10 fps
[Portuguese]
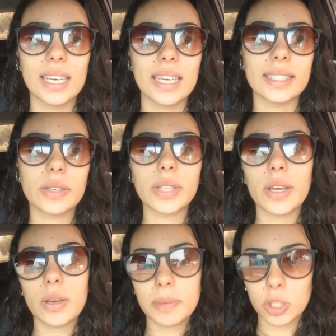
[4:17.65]
Então
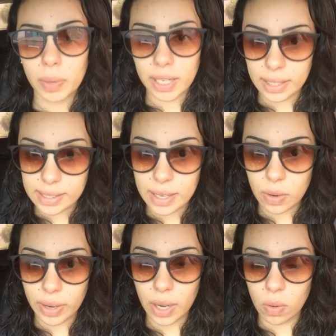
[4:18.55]
daí eu pedi para ele trazer
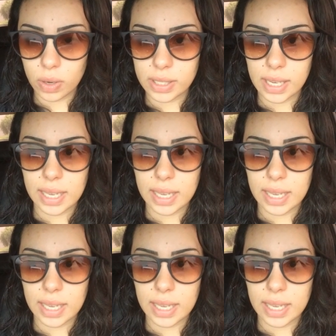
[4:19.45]
qualquer coisa.